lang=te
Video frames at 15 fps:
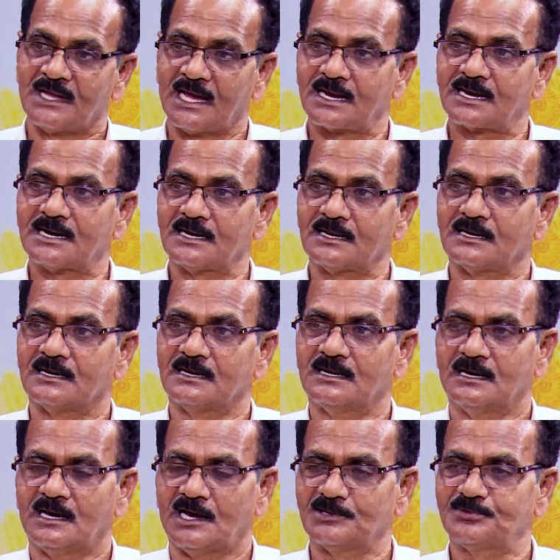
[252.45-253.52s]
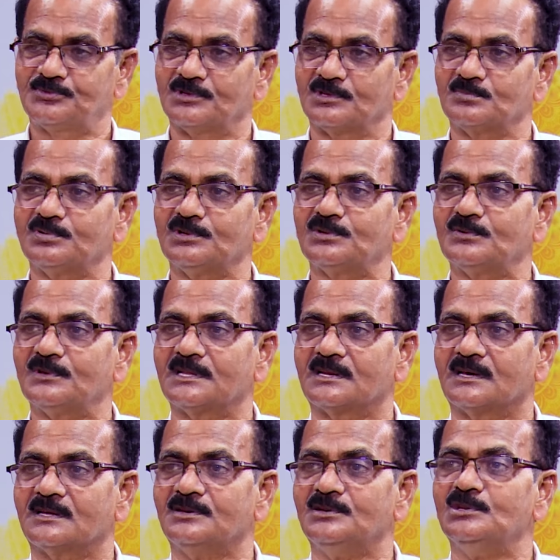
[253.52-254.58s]
అక్కడ అత్యద్భుతమైన
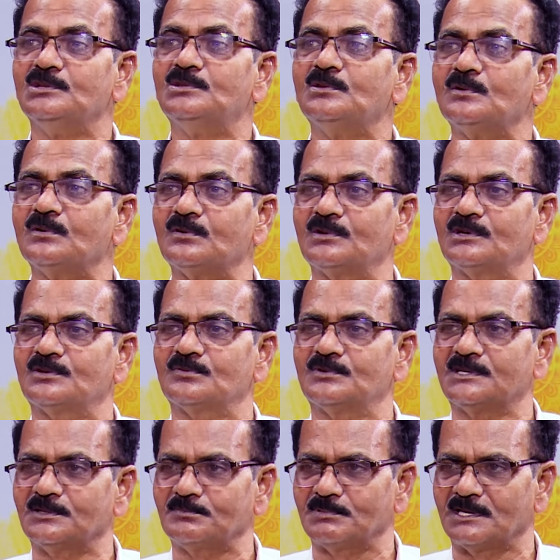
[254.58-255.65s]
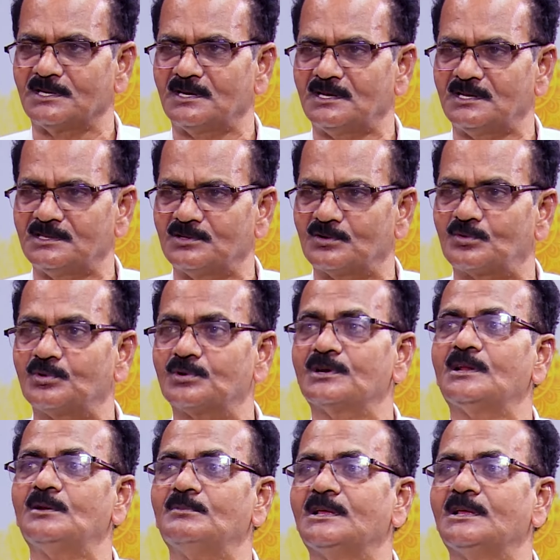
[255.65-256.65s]
నిధులు ఉన్నటువంటి పెద్ద కుండలు